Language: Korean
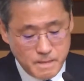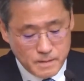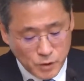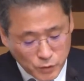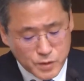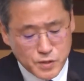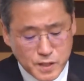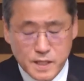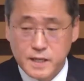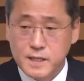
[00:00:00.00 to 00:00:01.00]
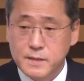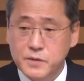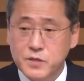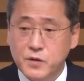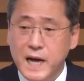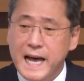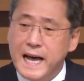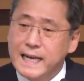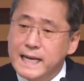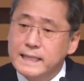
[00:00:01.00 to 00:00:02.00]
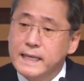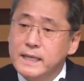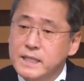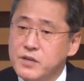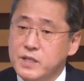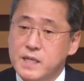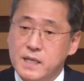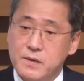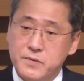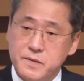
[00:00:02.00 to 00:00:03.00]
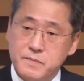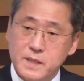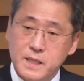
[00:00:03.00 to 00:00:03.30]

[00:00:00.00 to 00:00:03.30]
어떤 역량이냐면요. 하나 되는 역량이 없습니다.